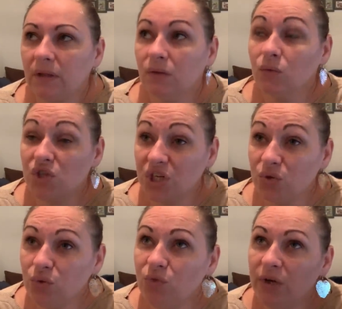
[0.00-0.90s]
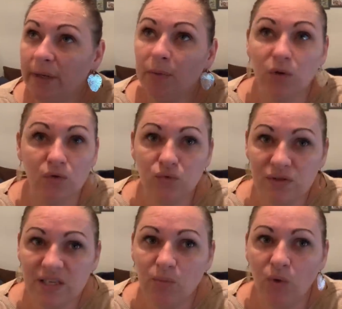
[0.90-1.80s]
Donc j'ai cumulé pendant tous
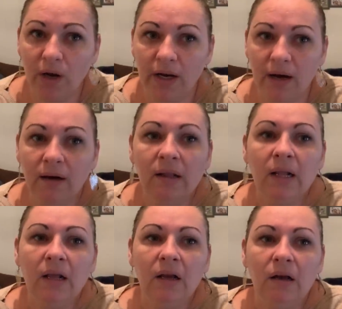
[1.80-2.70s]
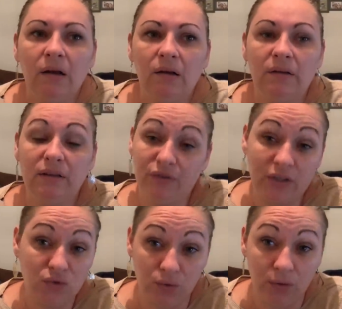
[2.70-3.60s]
ces mois-là euh, des
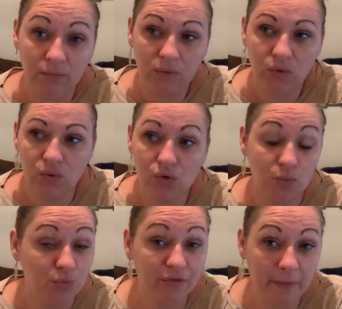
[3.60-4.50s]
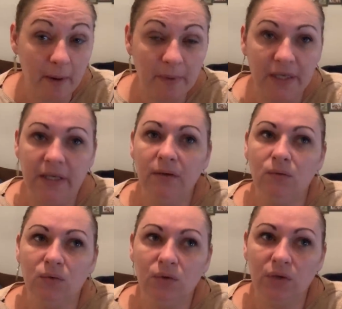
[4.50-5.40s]
factures que je ne pouvais pas payer.
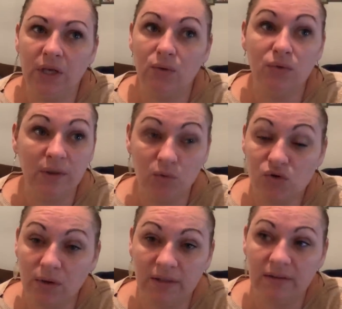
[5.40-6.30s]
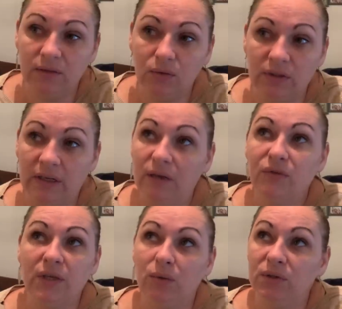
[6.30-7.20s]
Donc il y a eu des mensualités d'EDF,
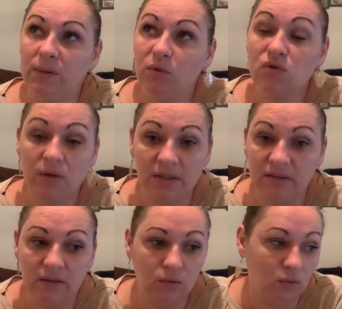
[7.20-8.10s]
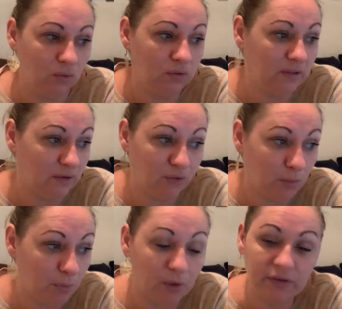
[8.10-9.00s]
il y a eu des mensualités de
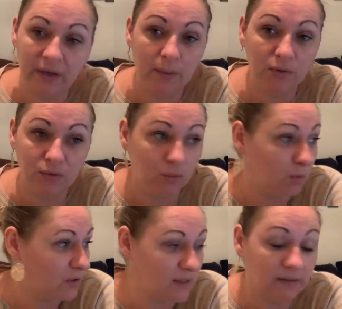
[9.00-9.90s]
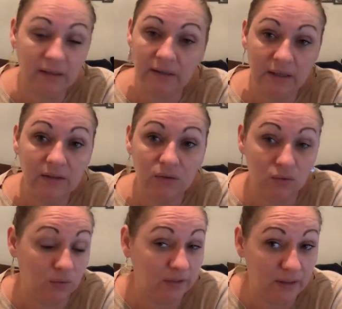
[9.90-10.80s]
téléphone portable, de box internet,
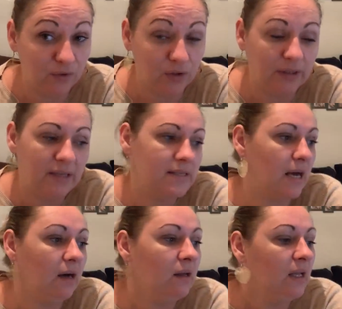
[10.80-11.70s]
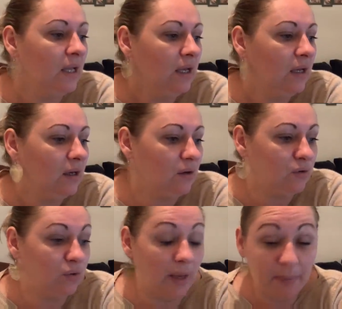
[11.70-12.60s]
du téléphone d'Elsa
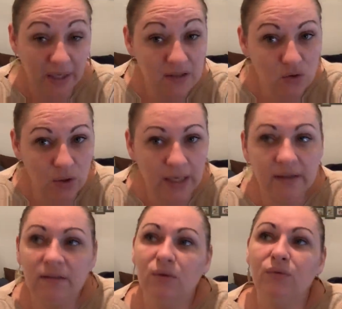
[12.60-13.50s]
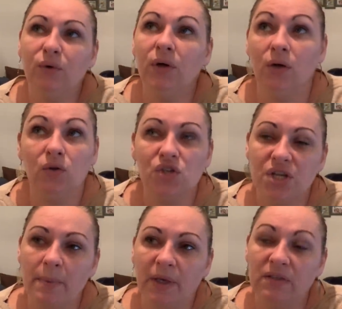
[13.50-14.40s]
de la périscolaire des enfants. Alors quand je
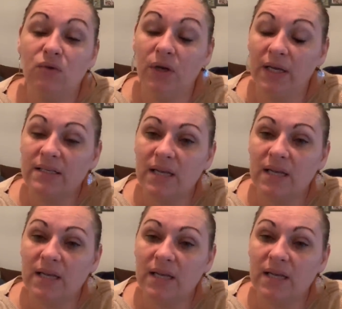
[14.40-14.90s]
dis la périscolaire, ça